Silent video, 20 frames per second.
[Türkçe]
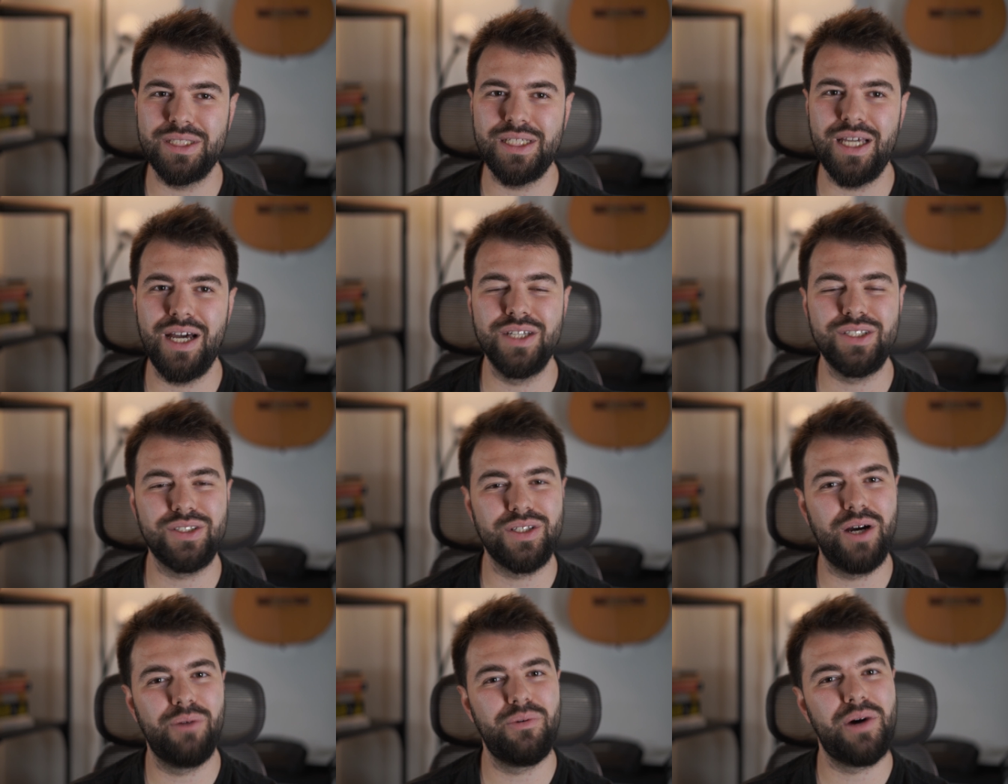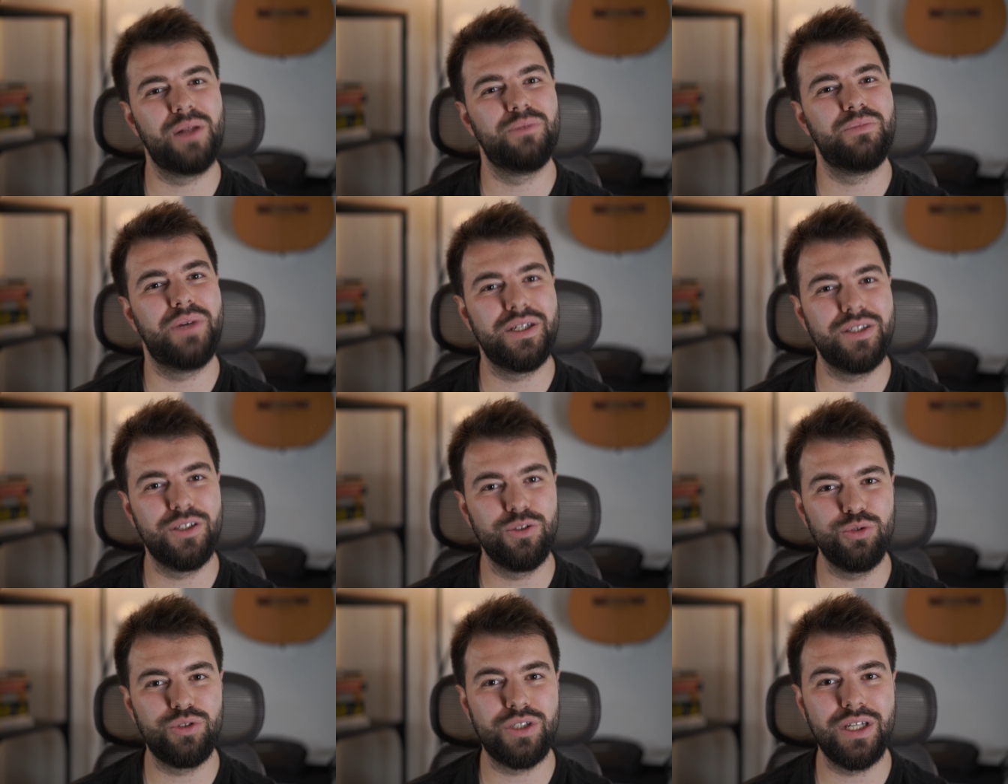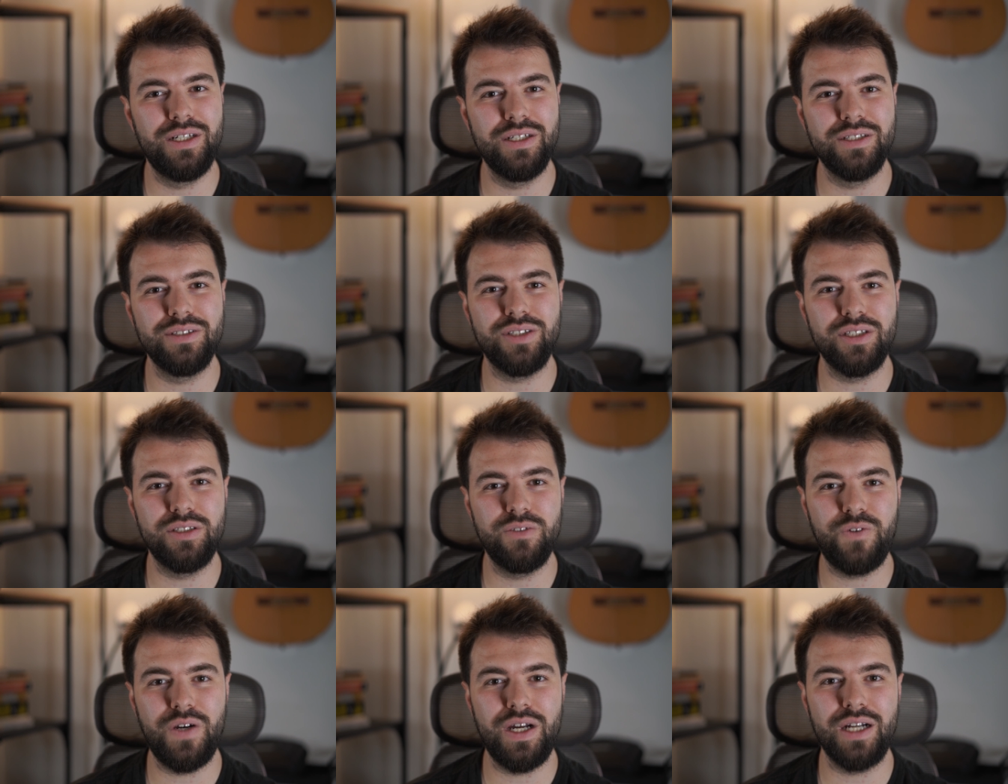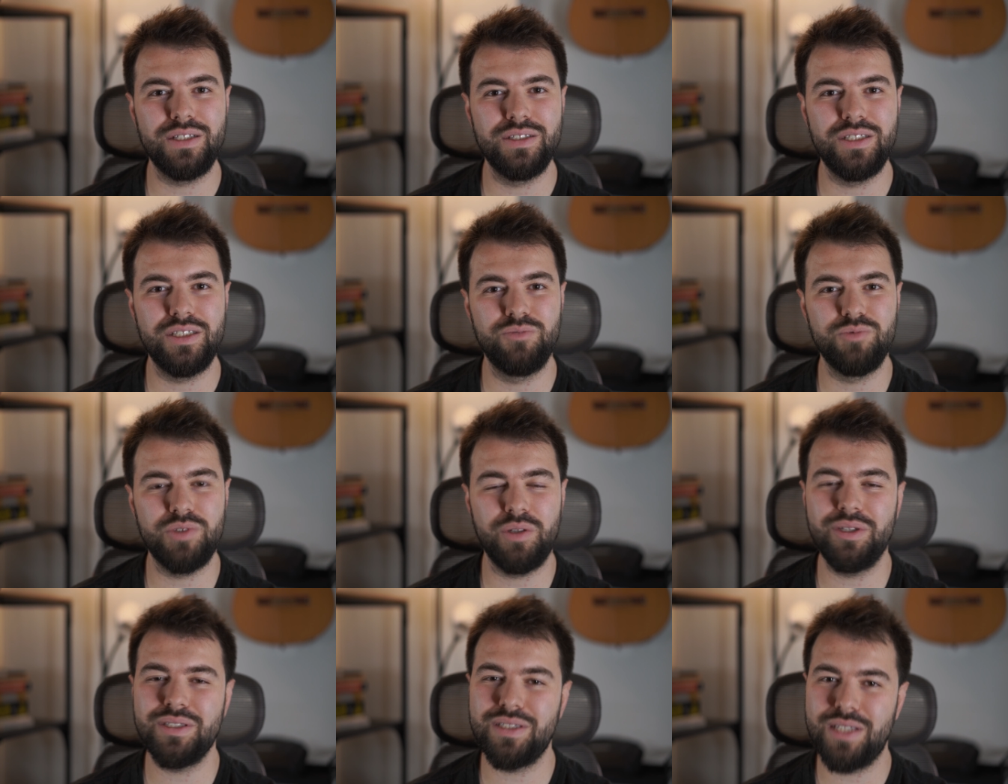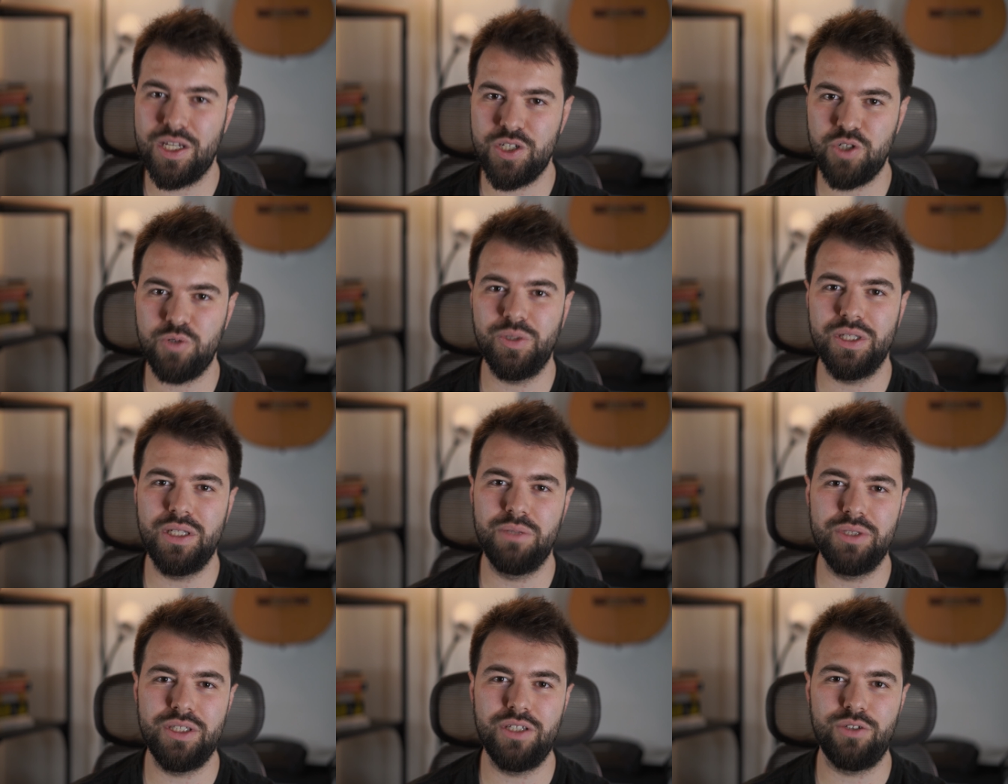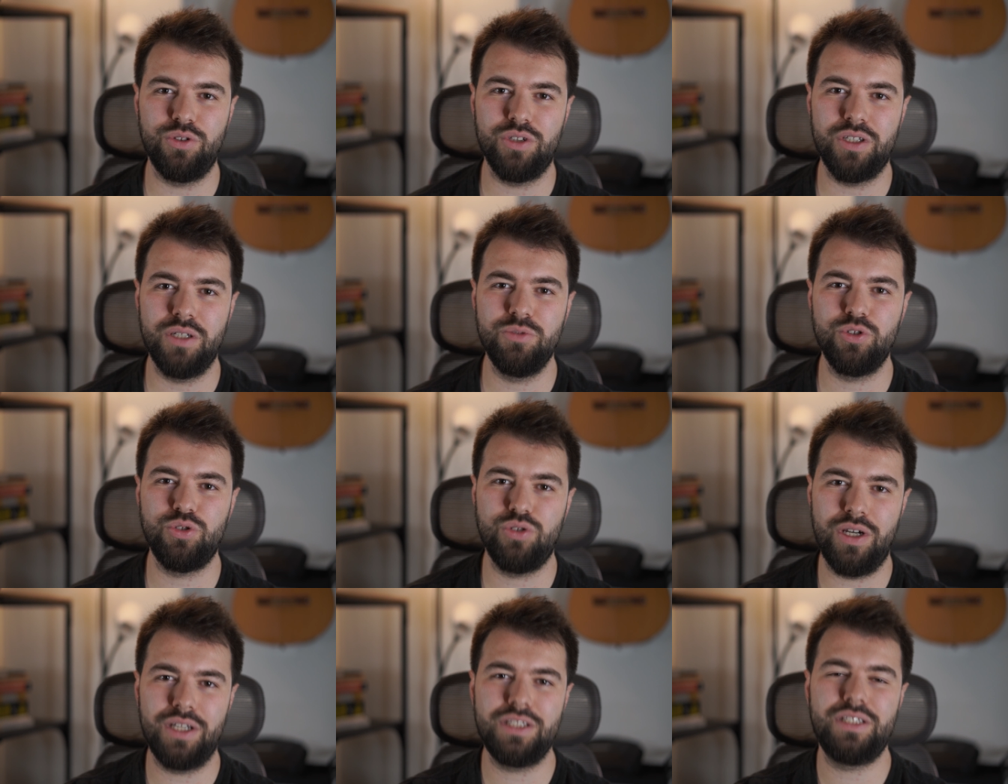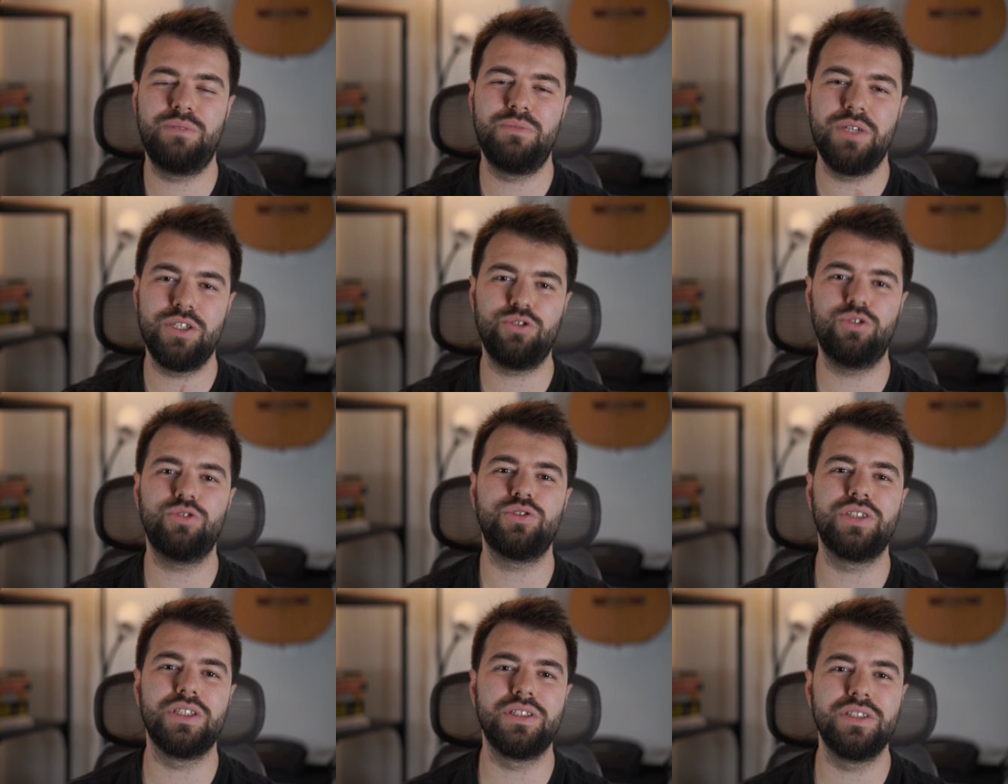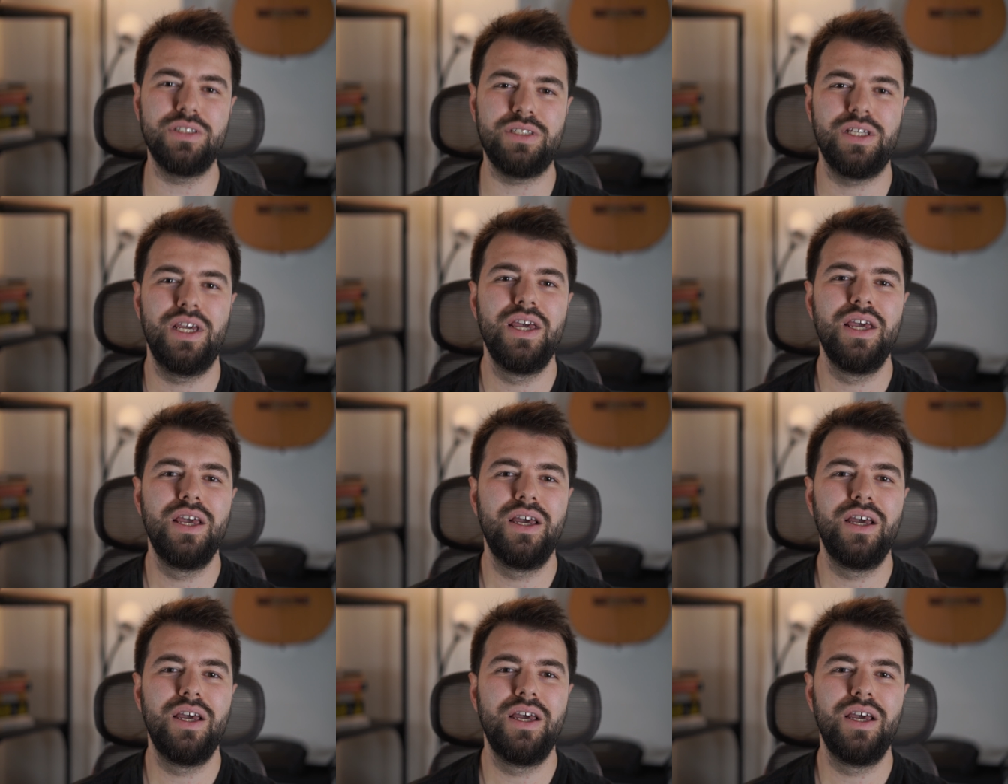Ya işte abi Almanya'da Nutella'nın tadı farklı dediğim zaman saçmalama deniyordu ama şu an kime sorsanız